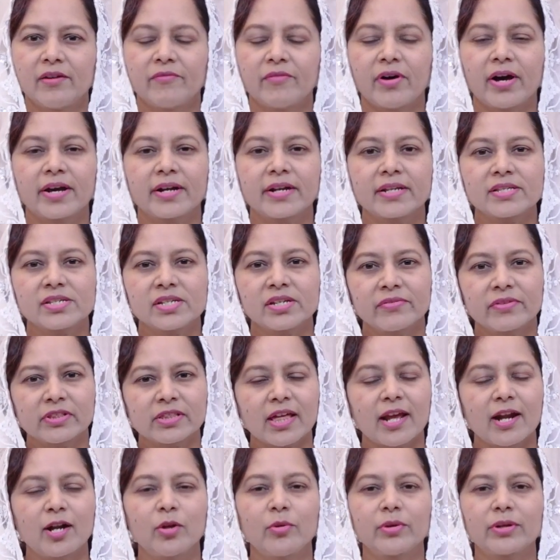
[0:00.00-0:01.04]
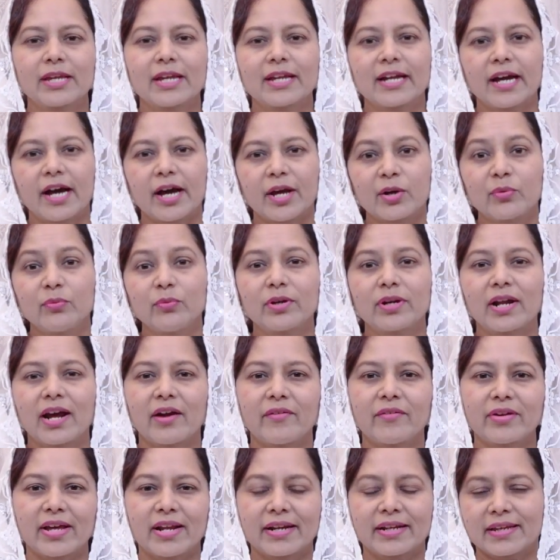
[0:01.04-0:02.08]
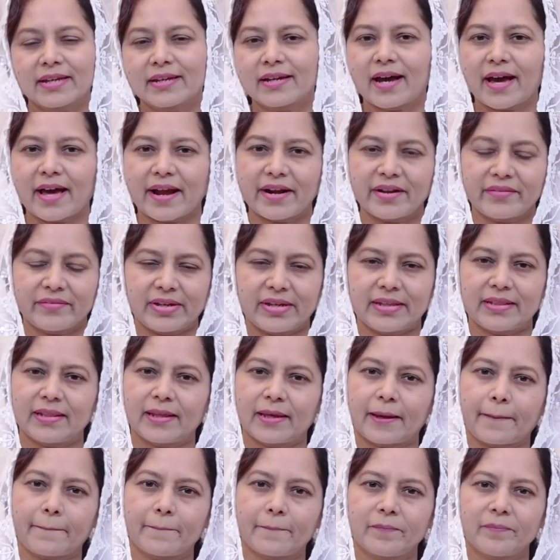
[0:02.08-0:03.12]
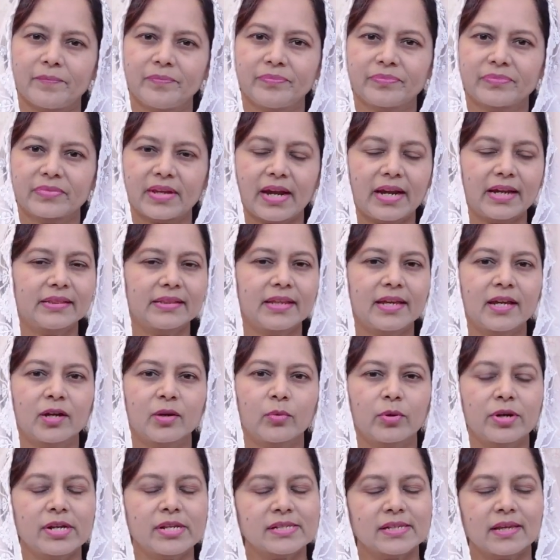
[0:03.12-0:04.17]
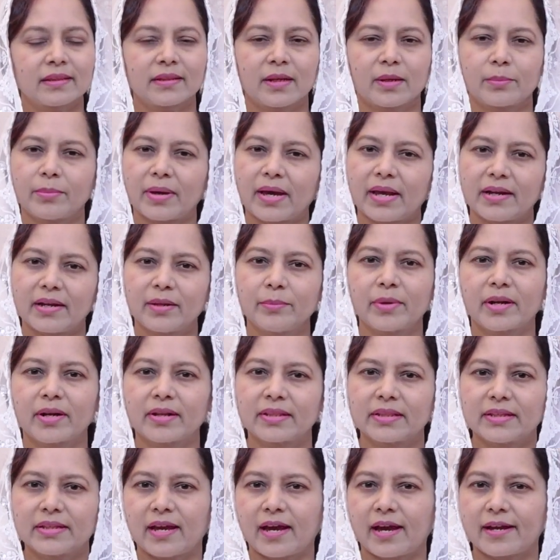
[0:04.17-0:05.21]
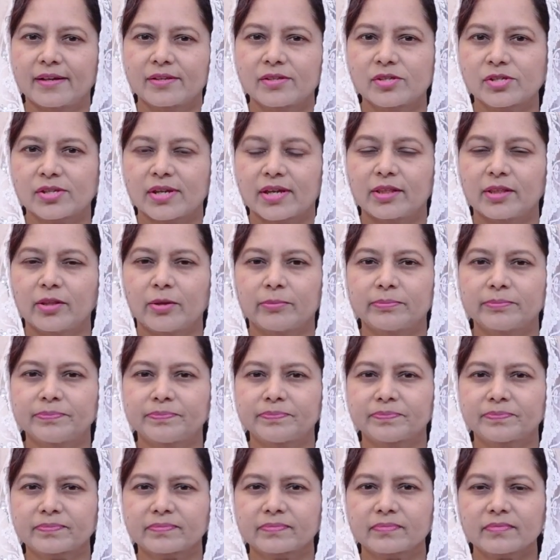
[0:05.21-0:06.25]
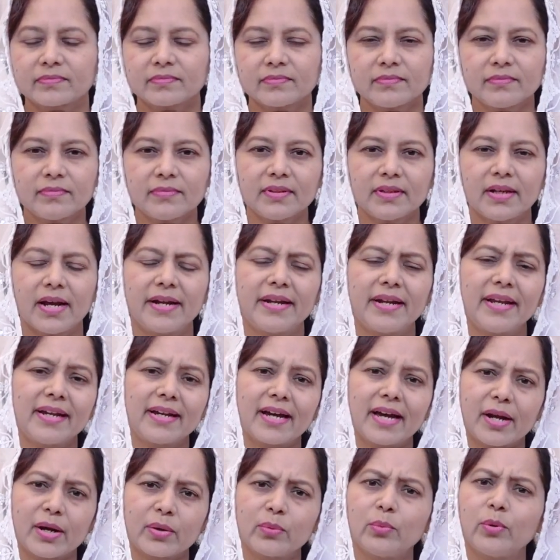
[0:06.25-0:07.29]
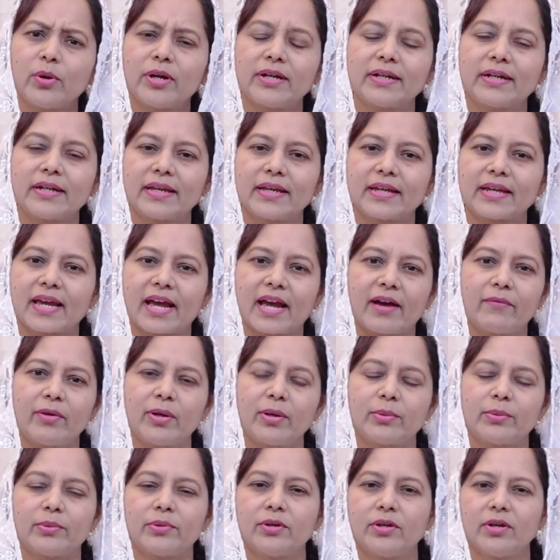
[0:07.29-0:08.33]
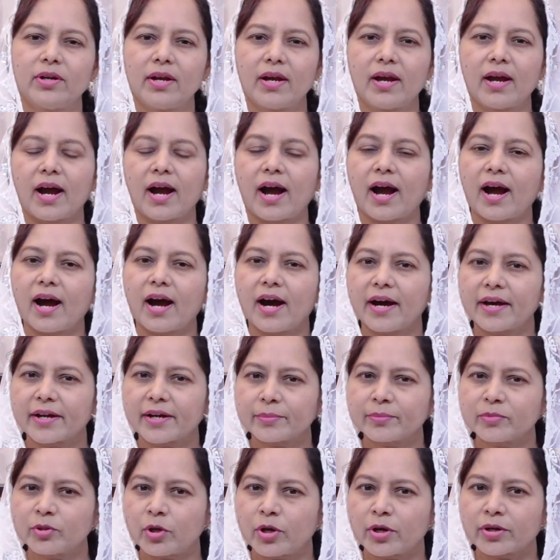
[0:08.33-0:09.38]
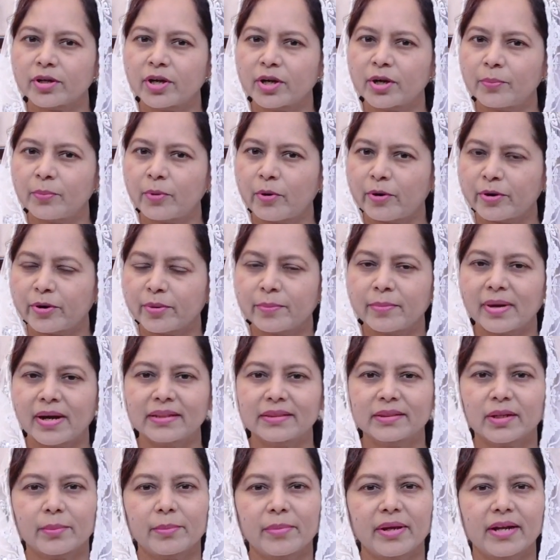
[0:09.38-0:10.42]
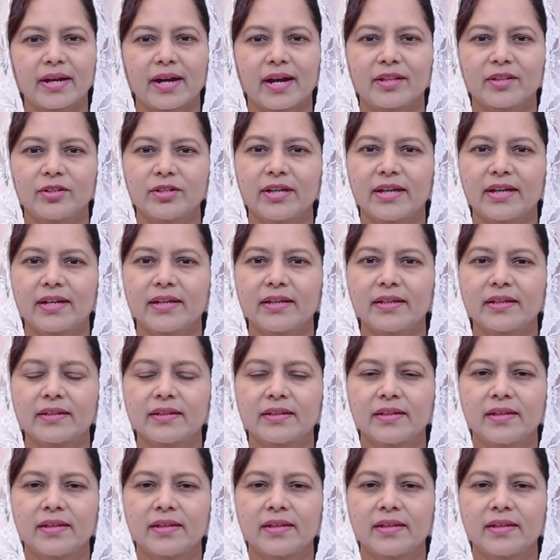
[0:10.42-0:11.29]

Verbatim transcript: వారి జీవితాల్లోనికి కరువు రావడానికి కారణమైంది అయితే కొన్ని సందర్భాలని మనం ధ్యానం చేద్దాం అంటే కరువు అంటే కేవలం ఆహారం దొరకకపోవడం మాత్రమే కాదు కానీ